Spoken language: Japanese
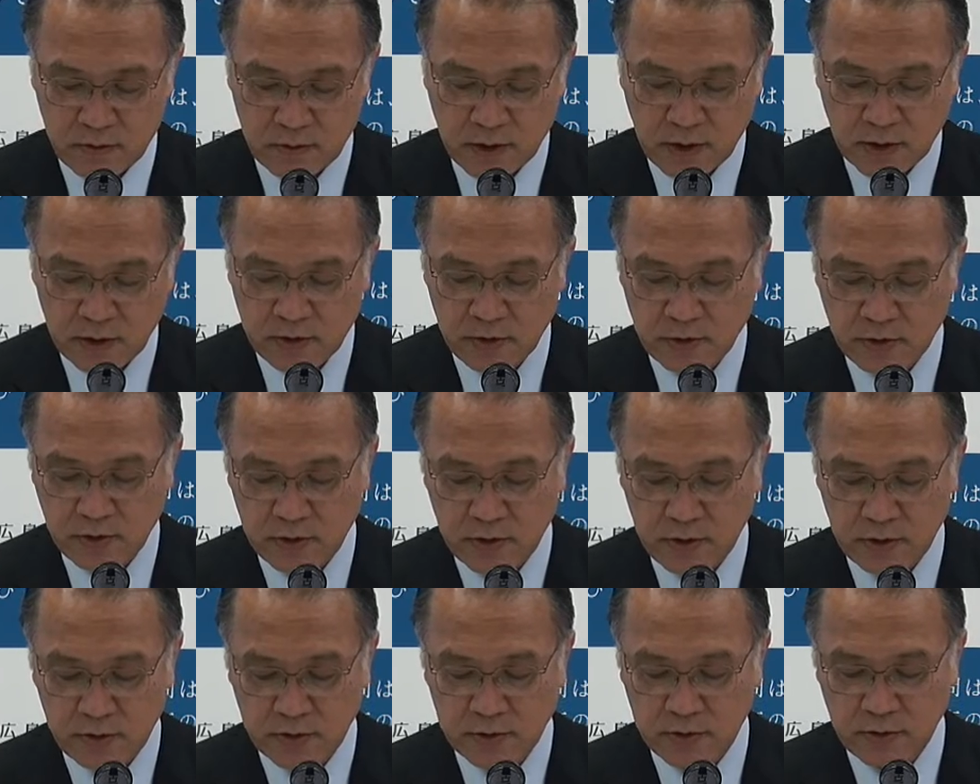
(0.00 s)
研究拠
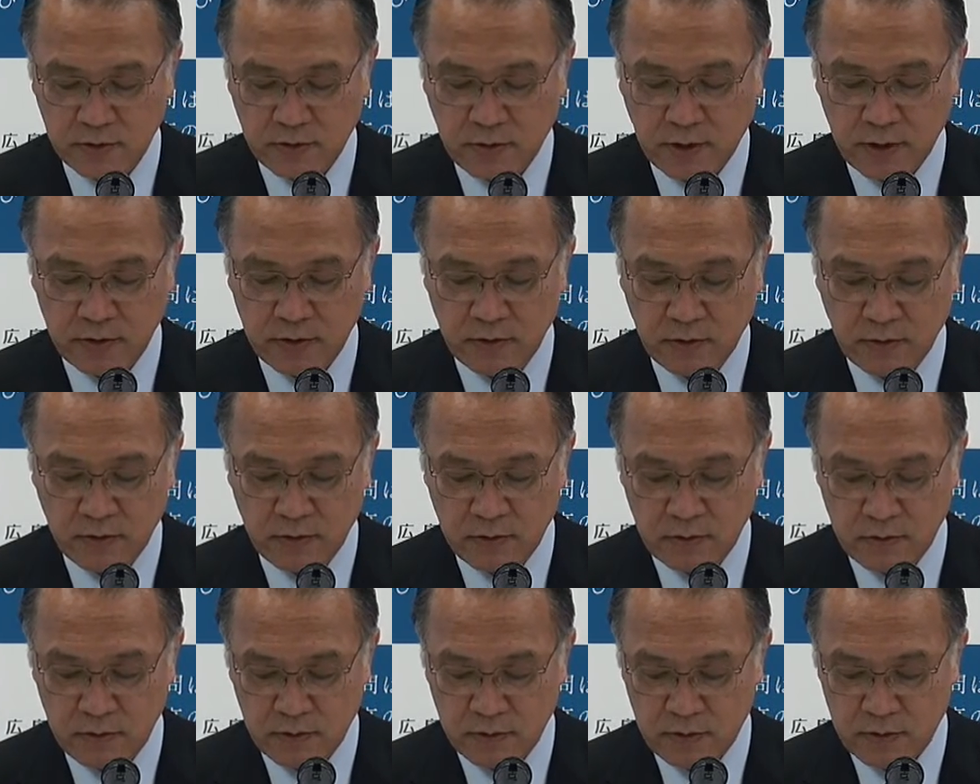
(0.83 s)
点の紹介を
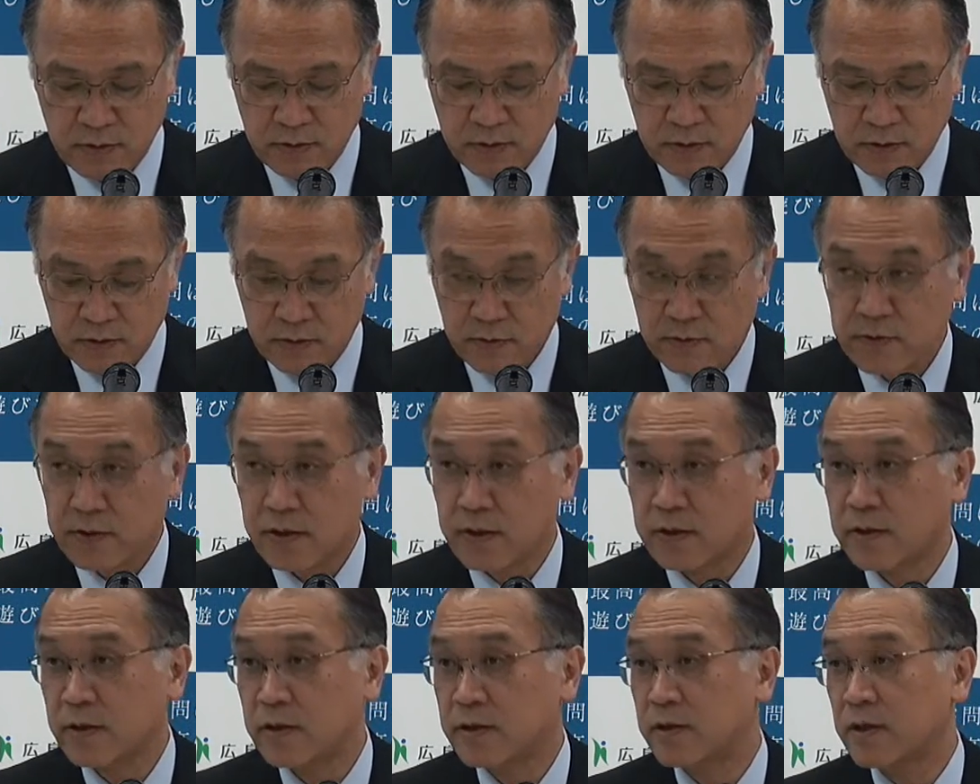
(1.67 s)
福
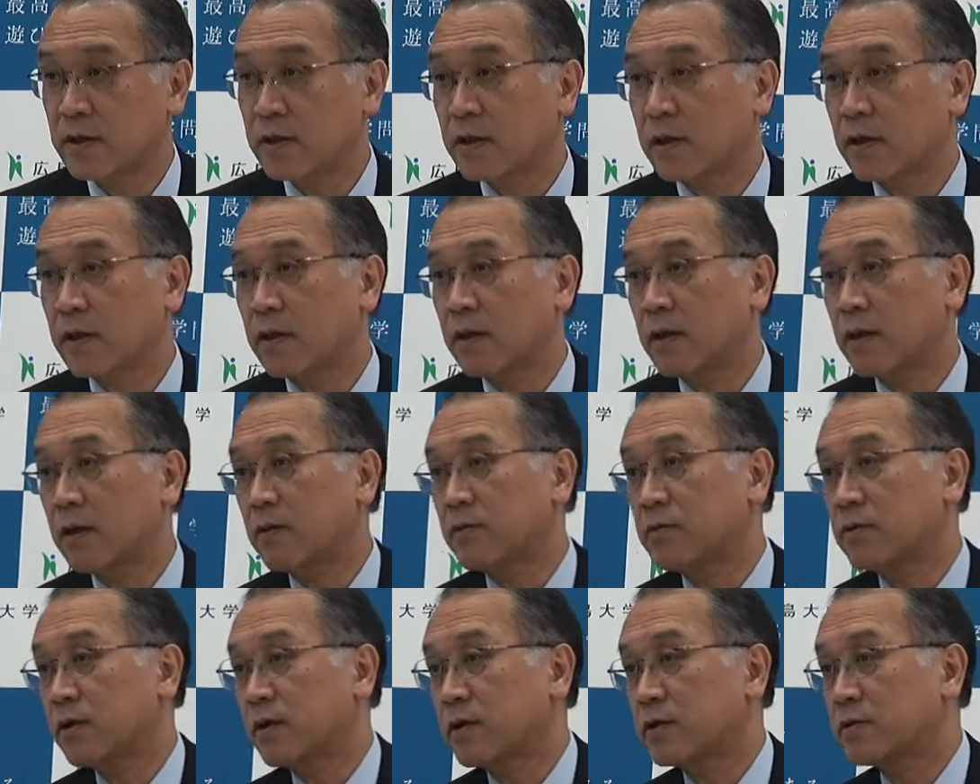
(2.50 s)
田先生から
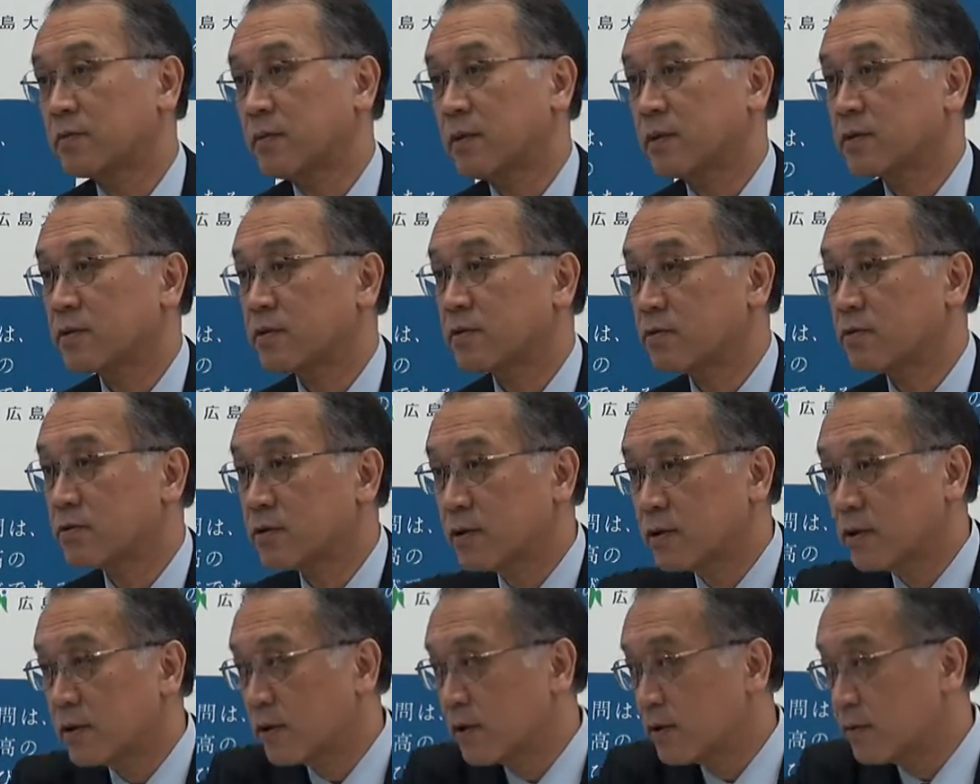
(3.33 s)
お願いします。こ
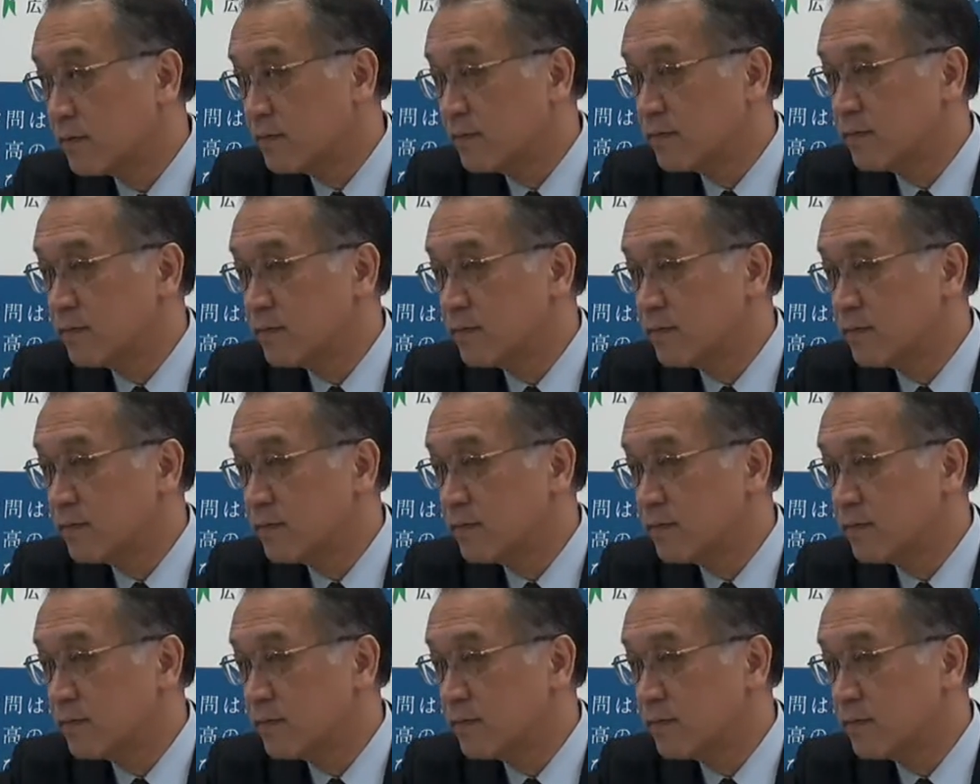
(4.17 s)
ちらで